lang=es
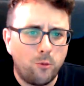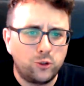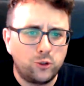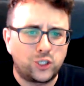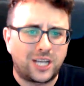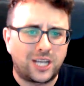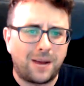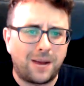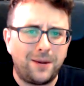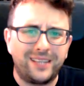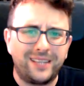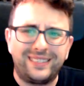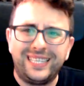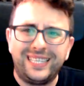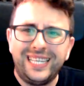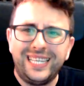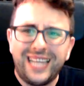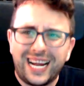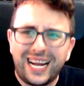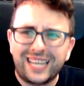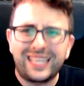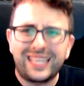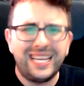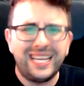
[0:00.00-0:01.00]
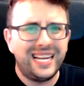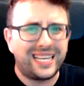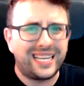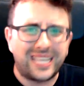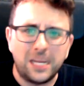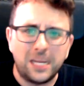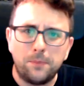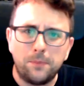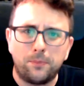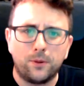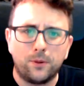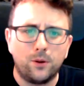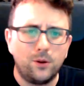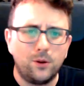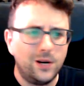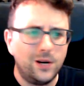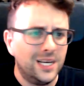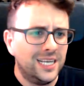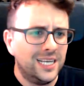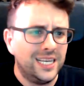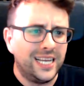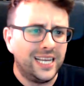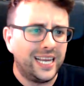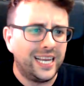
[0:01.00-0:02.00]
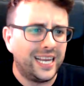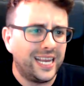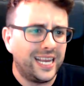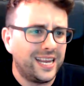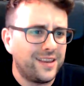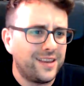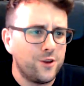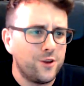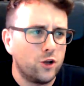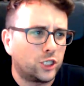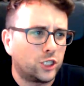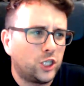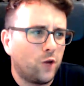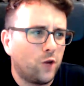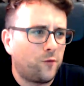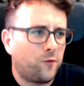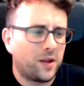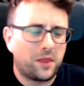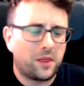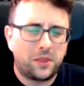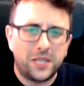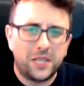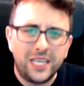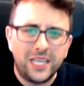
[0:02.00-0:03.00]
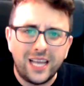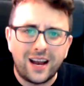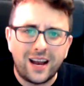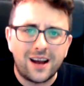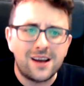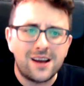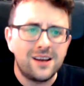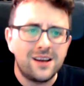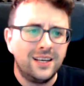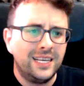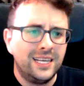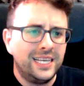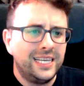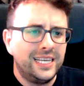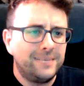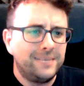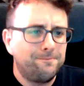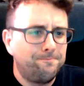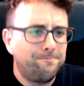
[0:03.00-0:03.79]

no buscaba tirar del equipo, eh, no se ofrecía.